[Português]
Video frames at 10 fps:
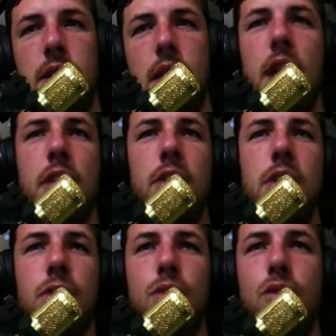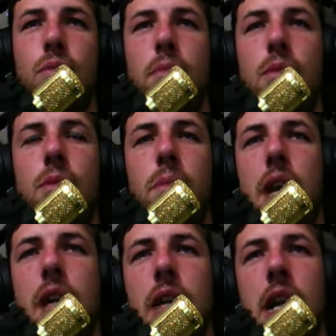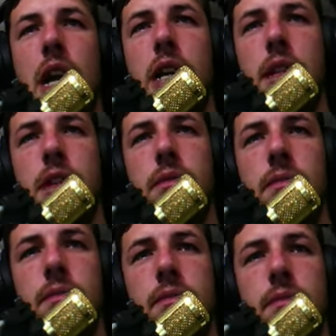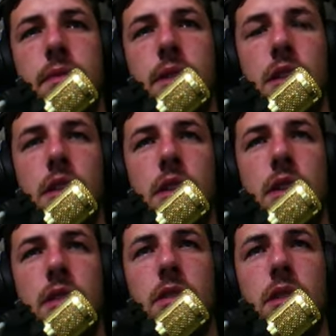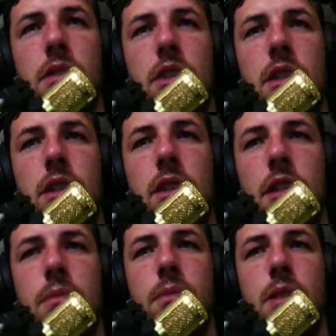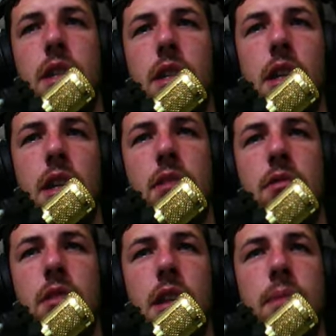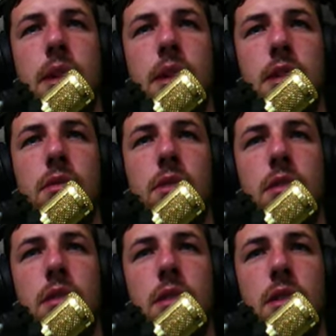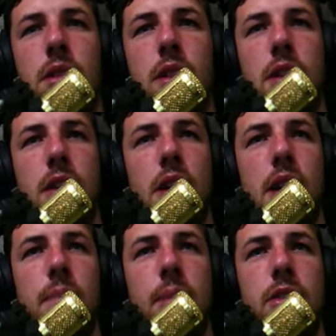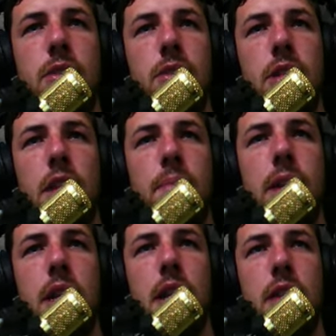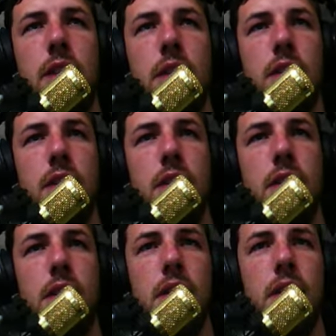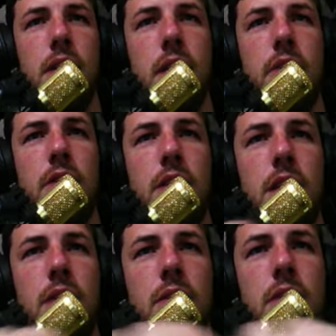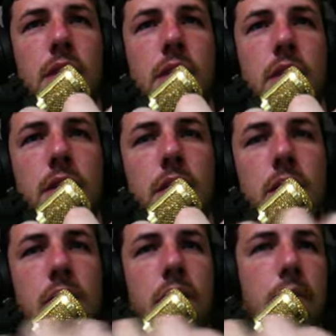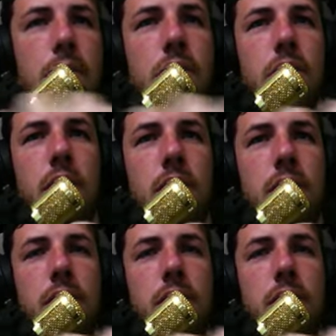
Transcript: Cara, não adianta, o turbo é bom pra arrancada. Só que eu tenho que entender por que, que ele não tá pegando a pressão que eu queria que pegasse. Tá estranho. Tá muito estranho.